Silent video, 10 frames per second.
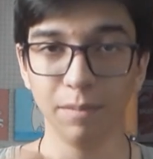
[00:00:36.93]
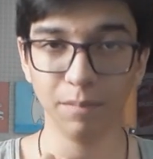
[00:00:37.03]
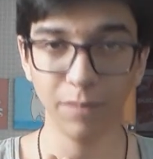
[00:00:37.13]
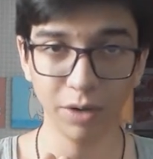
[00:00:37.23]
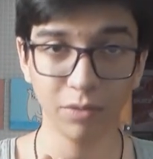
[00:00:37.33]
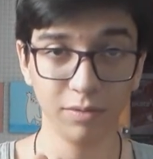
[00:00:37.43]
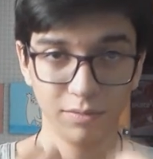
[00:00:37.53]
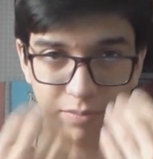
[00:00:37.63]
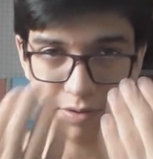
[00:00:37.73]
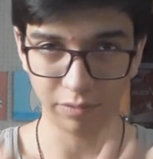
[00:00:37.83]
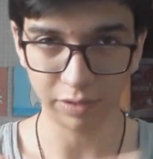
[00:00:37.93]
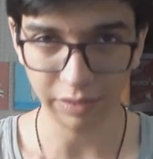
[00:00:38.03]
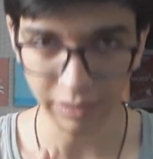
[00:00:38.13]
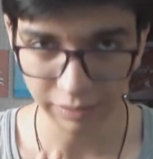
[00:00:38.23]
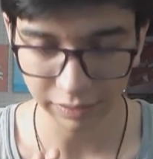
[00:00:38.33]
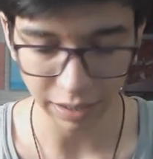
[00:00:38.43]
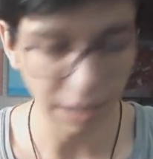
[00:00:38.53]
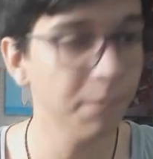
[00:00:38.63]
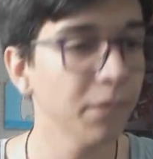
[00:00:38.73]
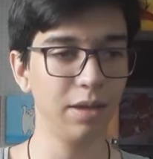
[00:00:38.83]
Meu para vocês,
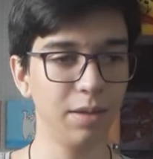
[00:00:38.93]
tá?